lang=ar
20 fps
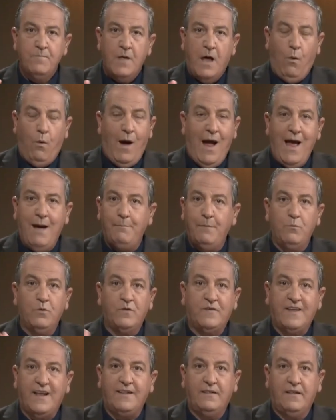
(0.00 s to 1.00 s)
أو حامل
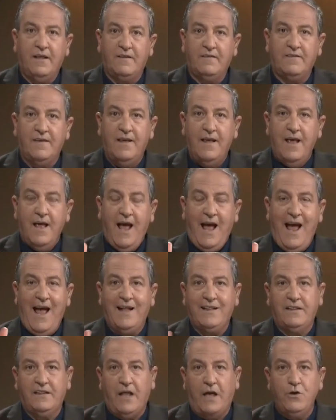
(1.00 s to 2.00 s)
مسدس
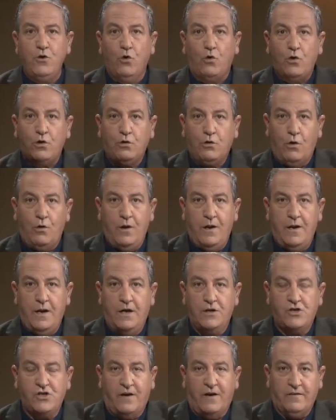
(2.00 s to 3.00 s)
حتى يقتل
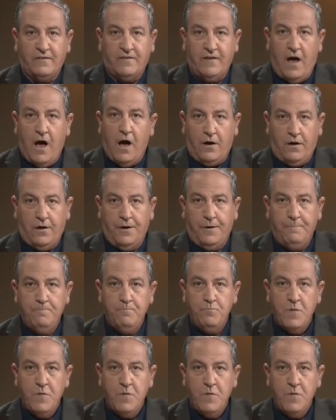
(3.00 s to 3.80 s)
شخص آخر